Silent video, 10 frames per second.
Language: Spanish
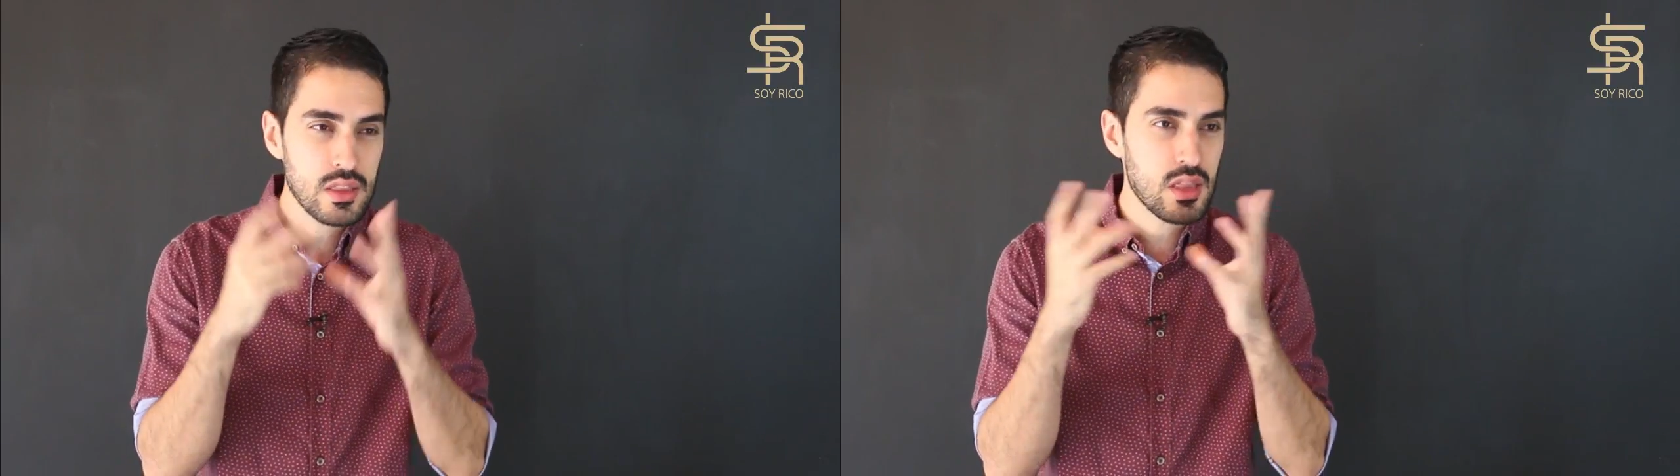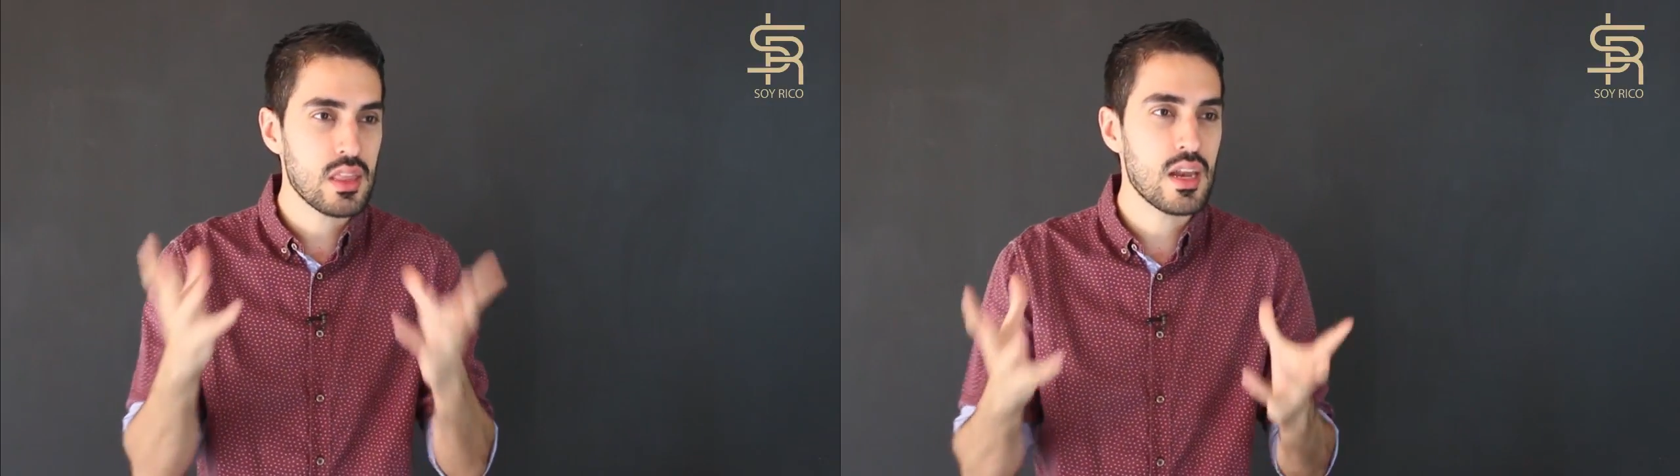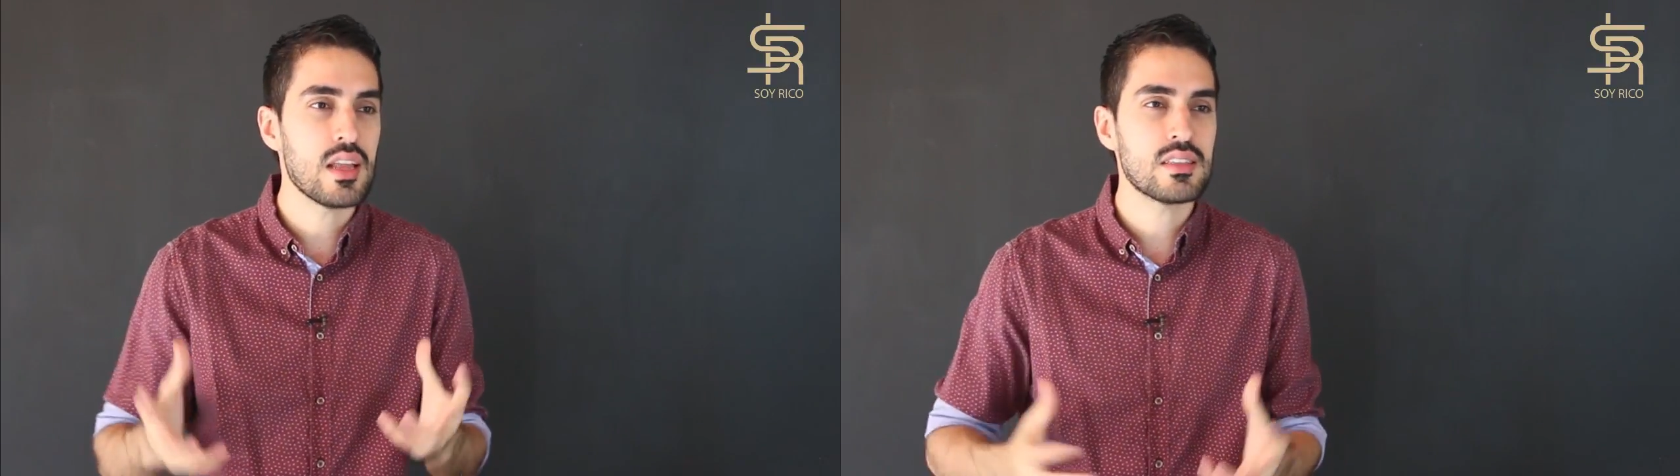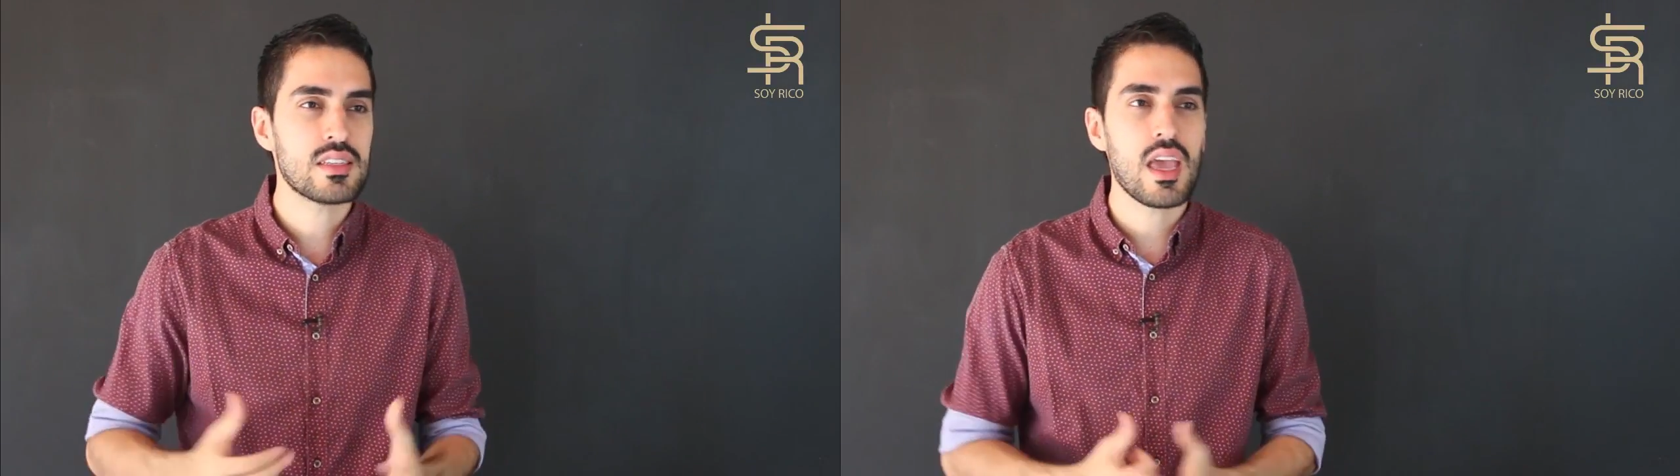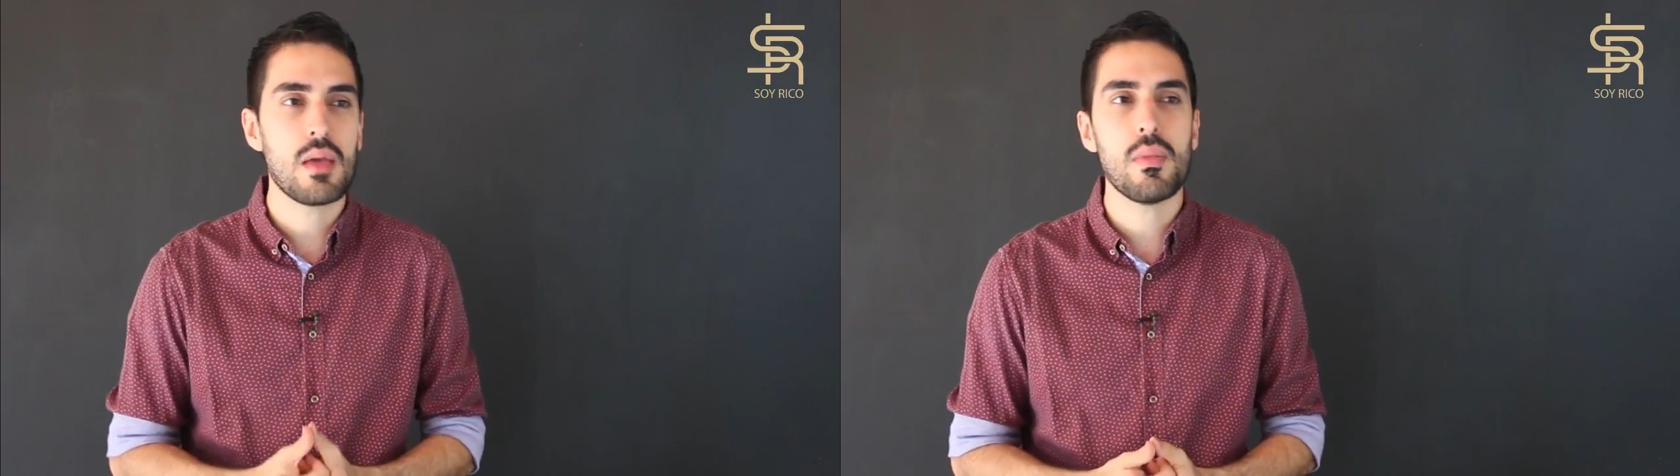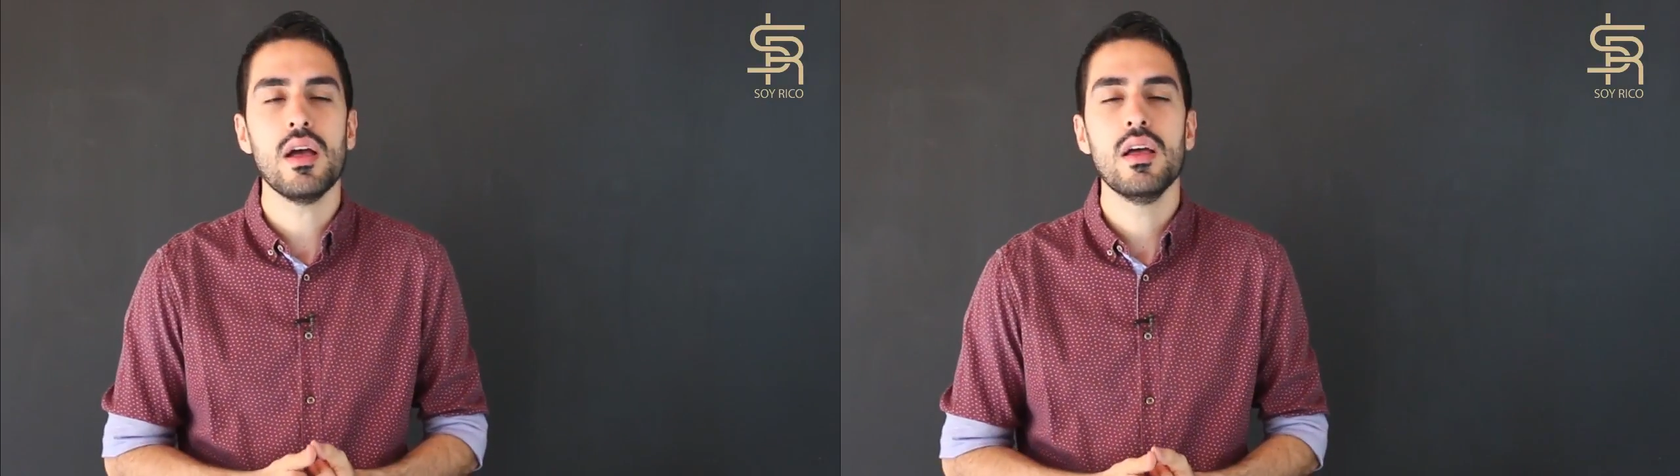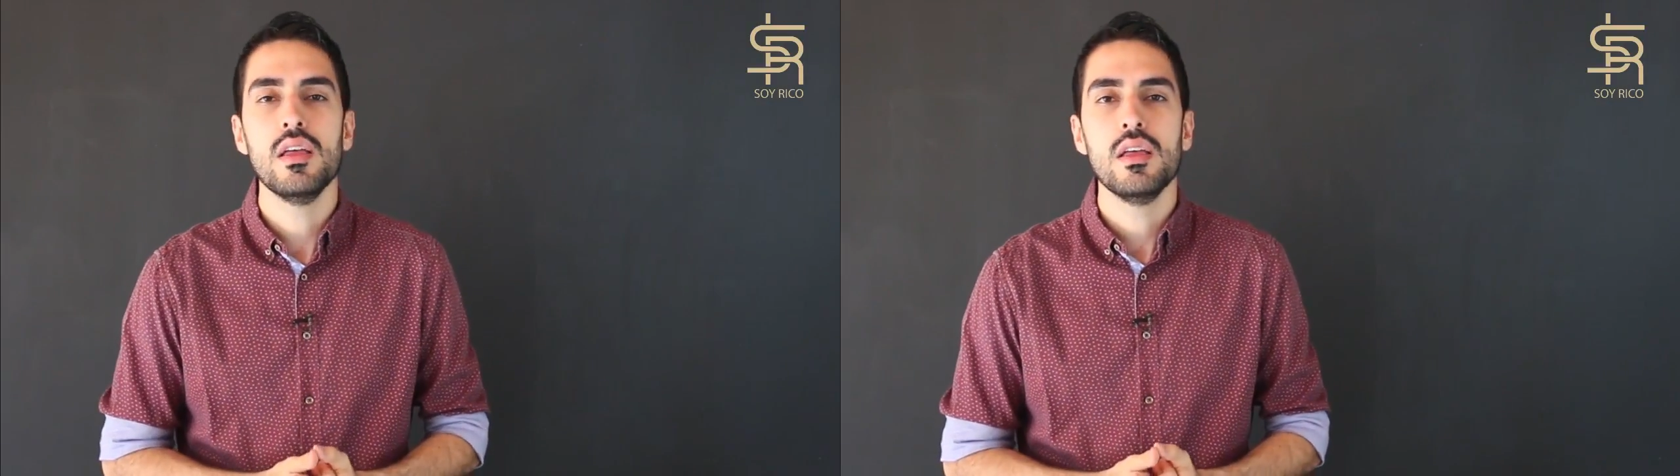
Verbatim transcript: entender el esquema.